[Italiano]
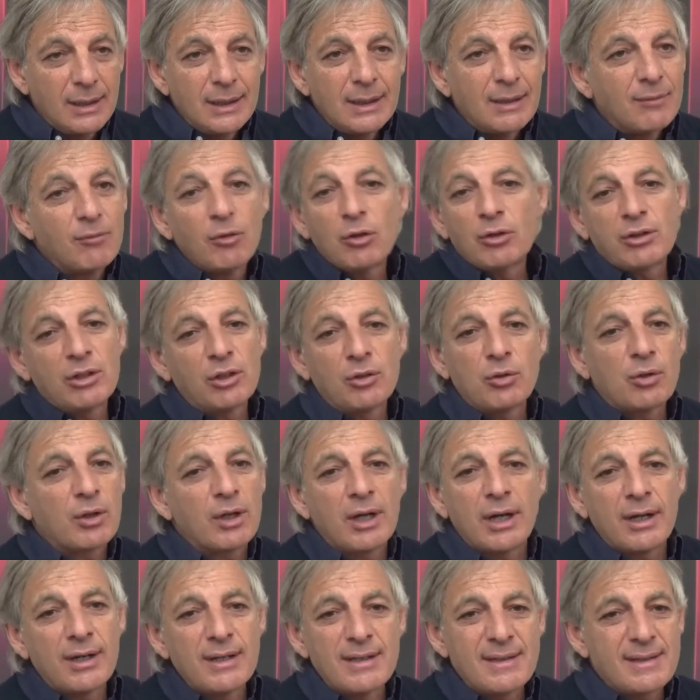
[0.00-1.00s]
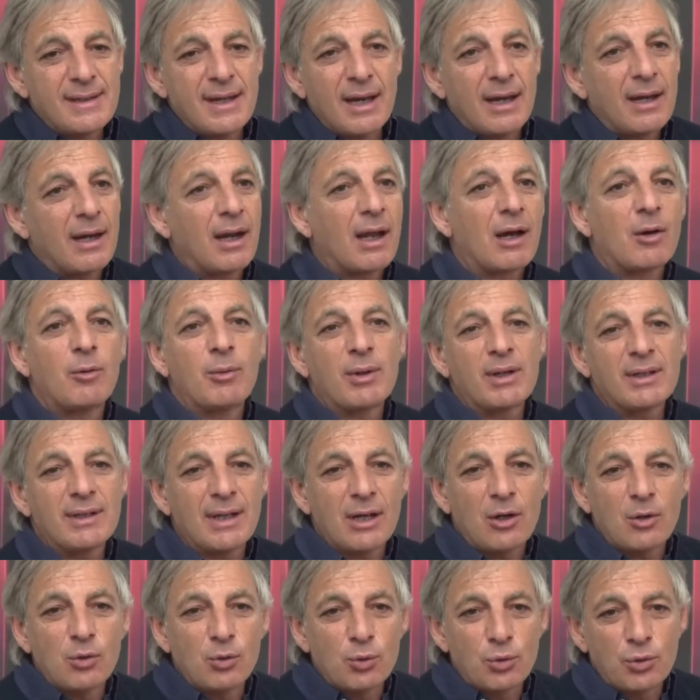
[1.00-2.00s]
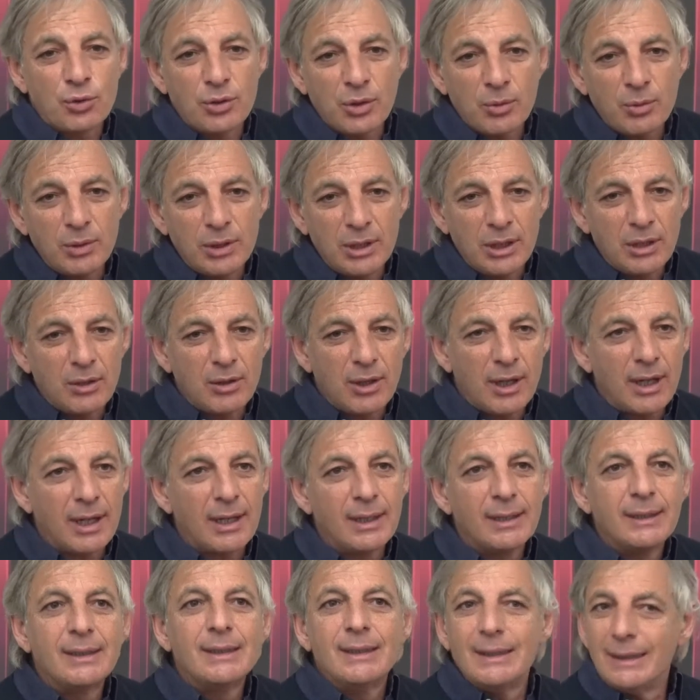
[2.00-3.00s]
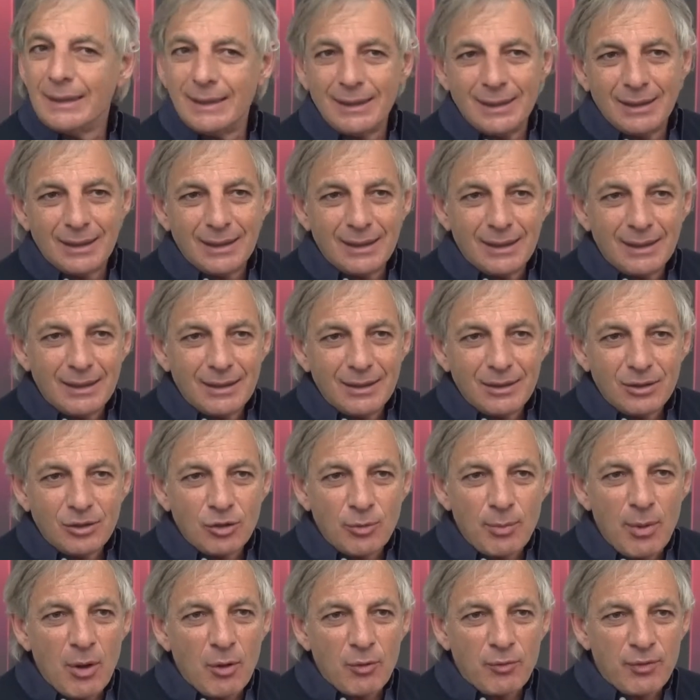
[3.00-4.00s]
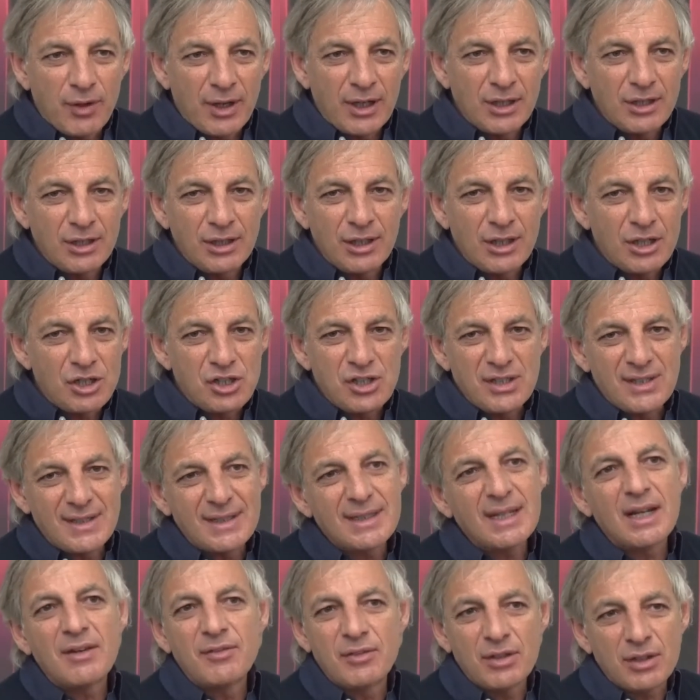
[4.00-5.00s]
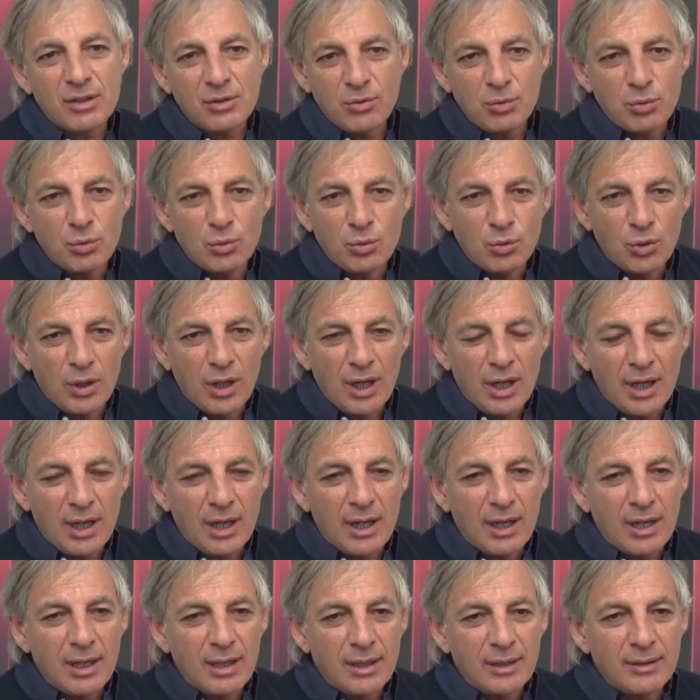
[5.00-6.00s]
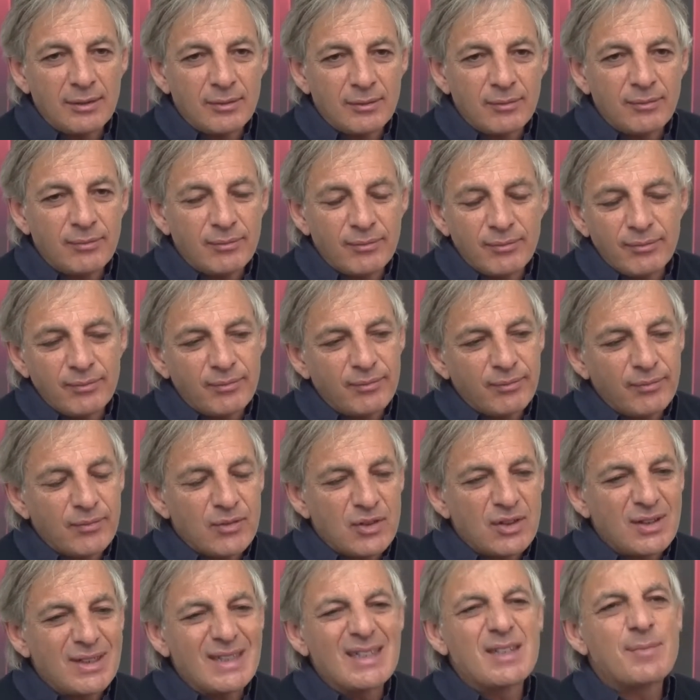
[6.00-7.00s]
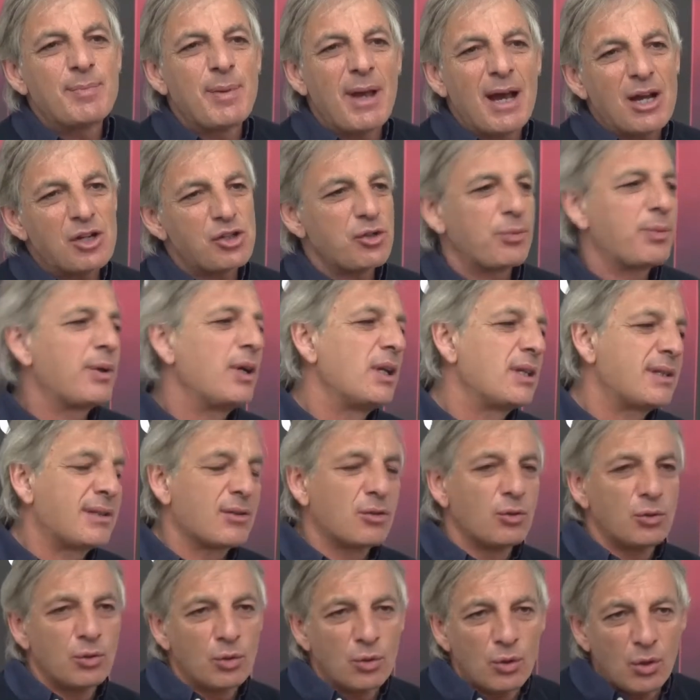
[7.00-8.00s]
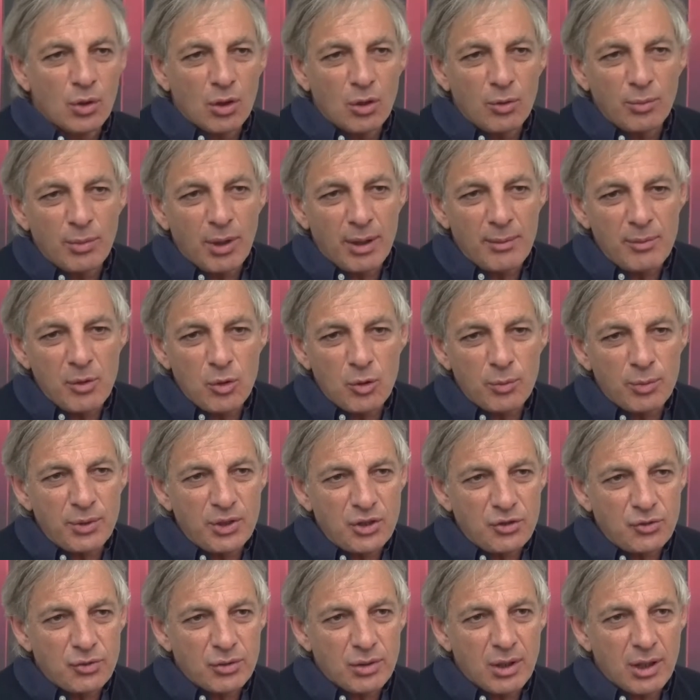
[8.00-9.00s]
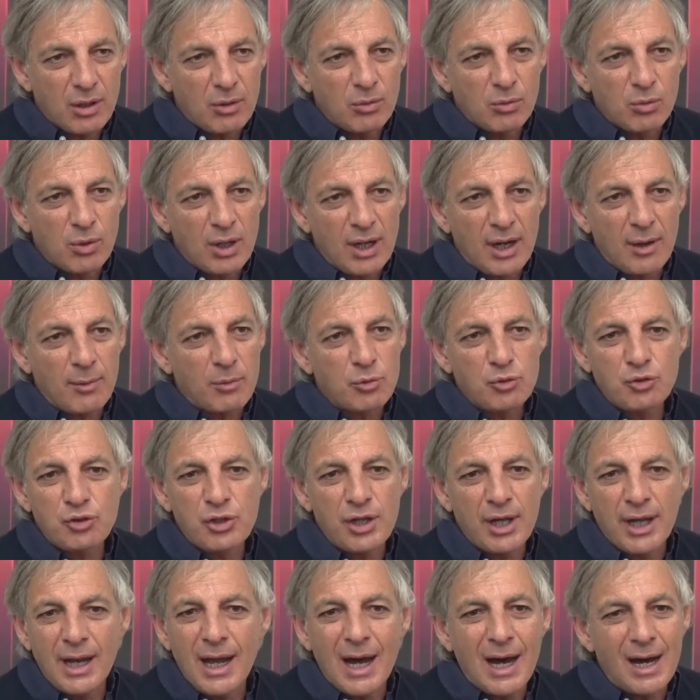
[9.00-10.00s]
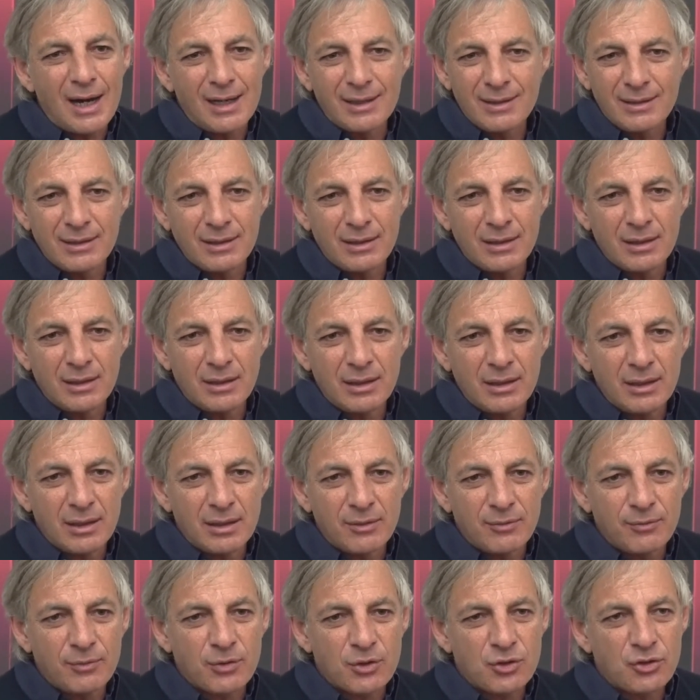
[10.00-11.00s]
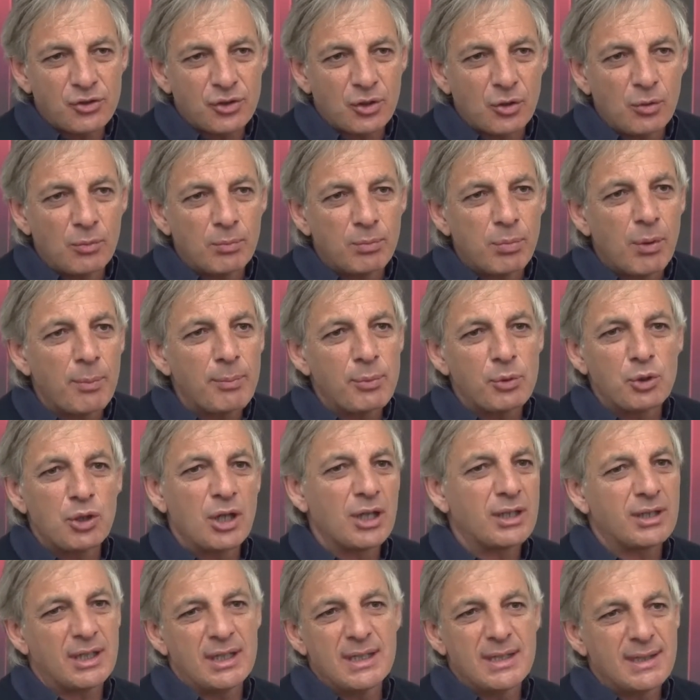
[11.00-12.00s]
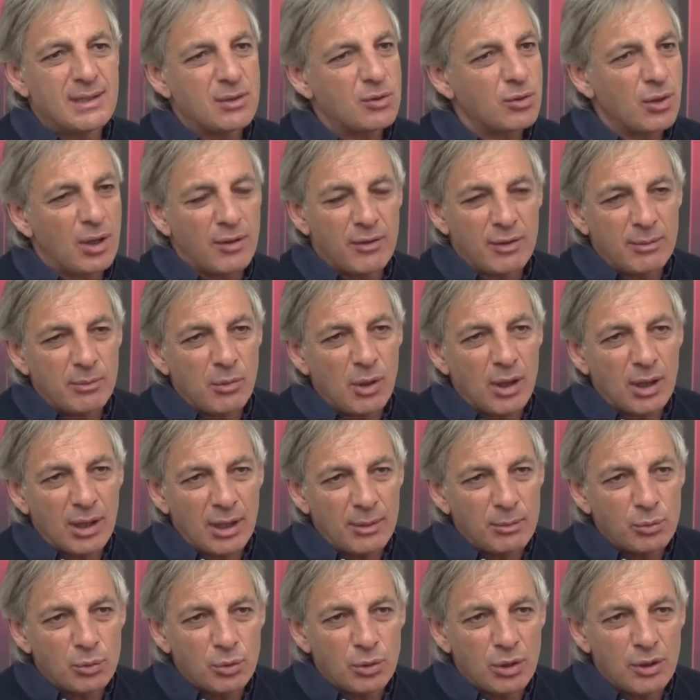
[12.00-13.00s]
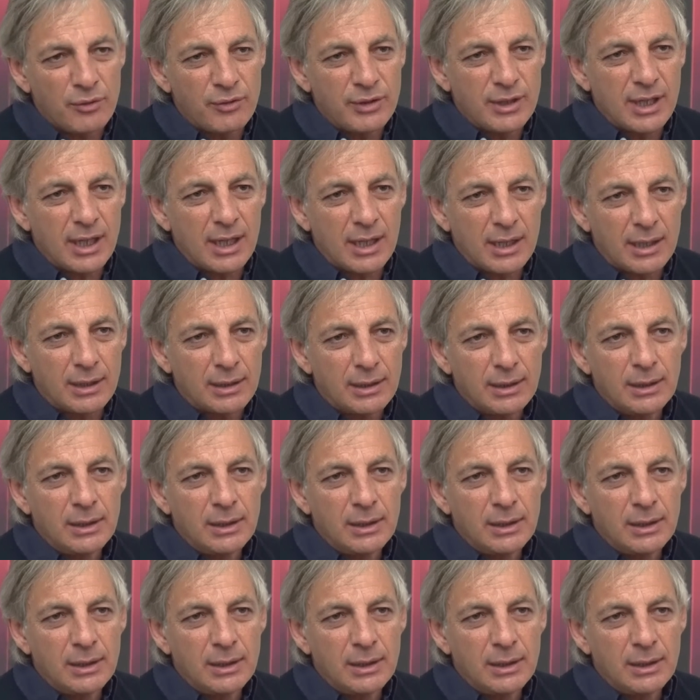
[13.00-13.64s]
a volte tocca rischiare, la coperta è corta, quindi non è eh, dobbiamo fare di necessità virtù e mh, mm, dispiace per il secondo quello come l'abbiamo preso, che comunque eravamo schierati e forse con un po' più di attenzione l'avremmo anche potuto evitare,